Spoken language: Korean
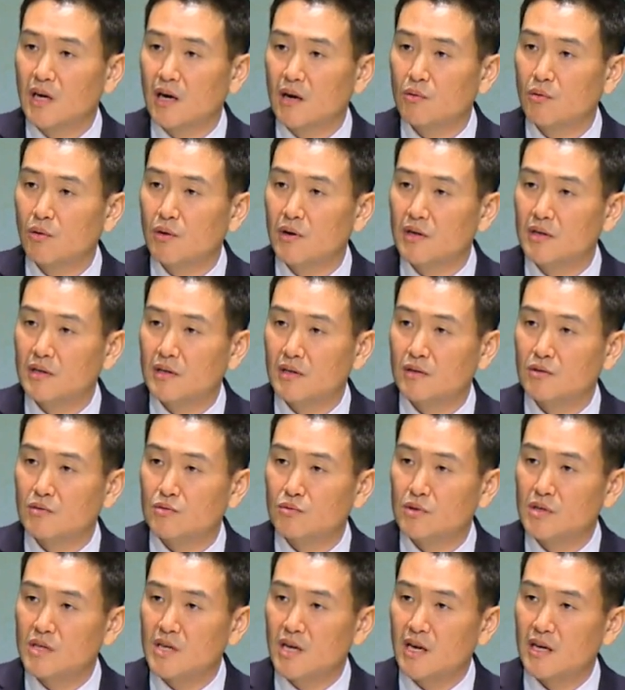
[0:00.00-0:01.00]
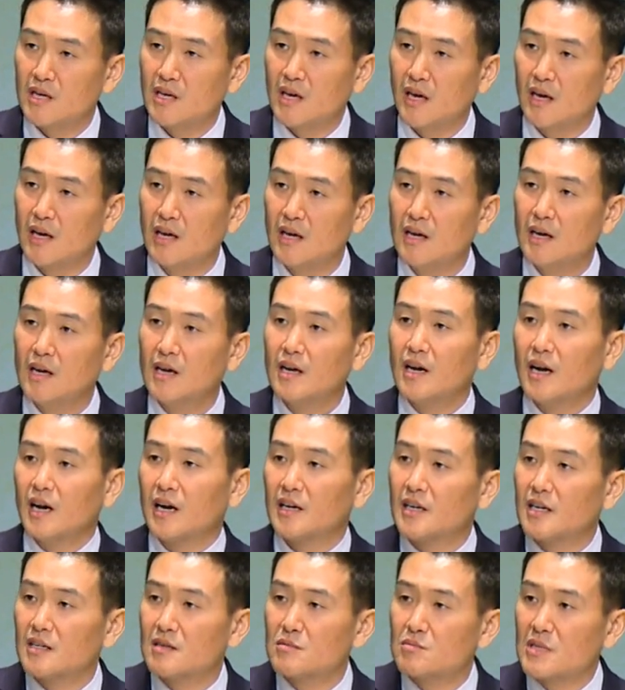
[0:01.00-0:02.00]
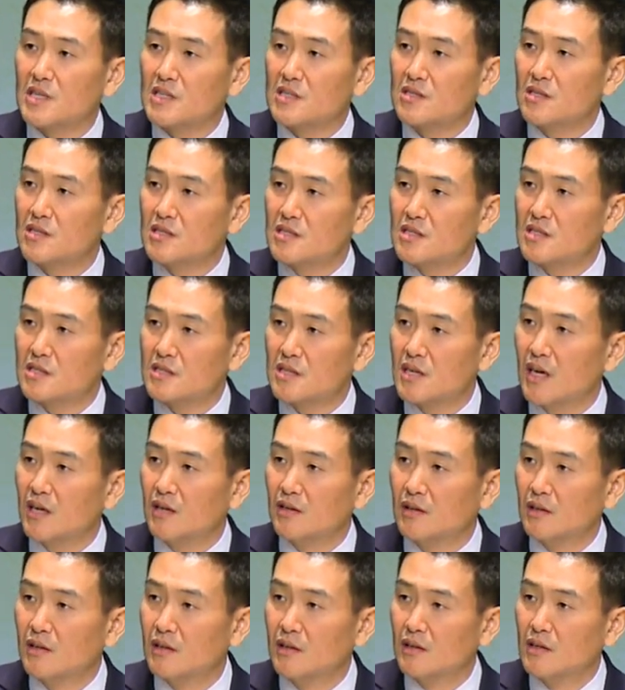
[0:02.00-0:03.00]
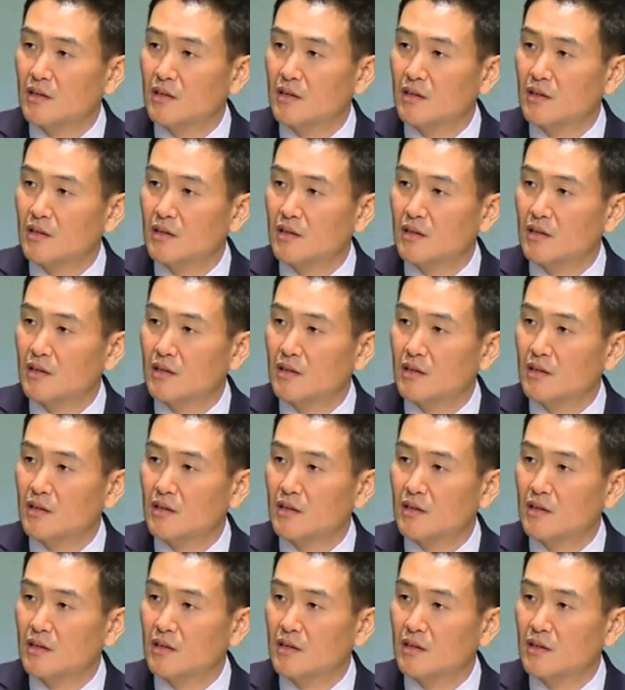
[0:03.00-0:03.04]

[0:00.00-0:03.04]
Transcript: 하고 있는 우리에게 하나님께서 이 시간